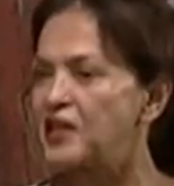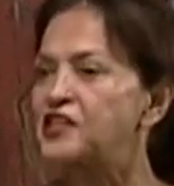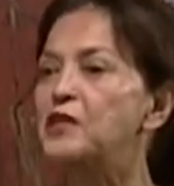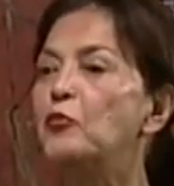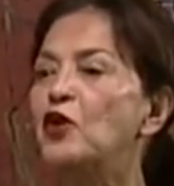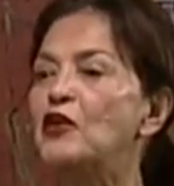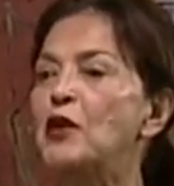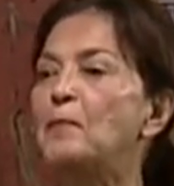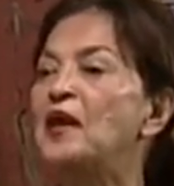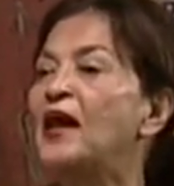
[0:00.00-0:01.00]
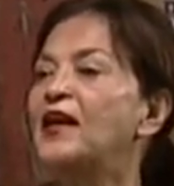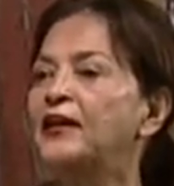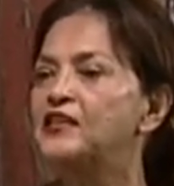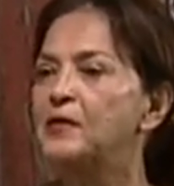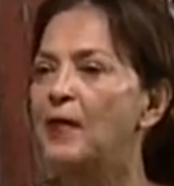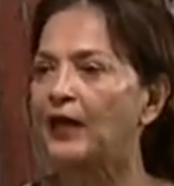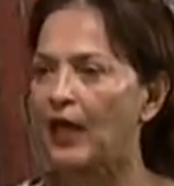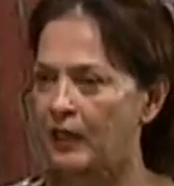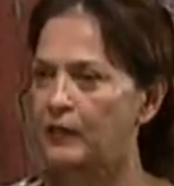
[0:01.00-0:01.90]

simula nung ipinanganak niya si Mara.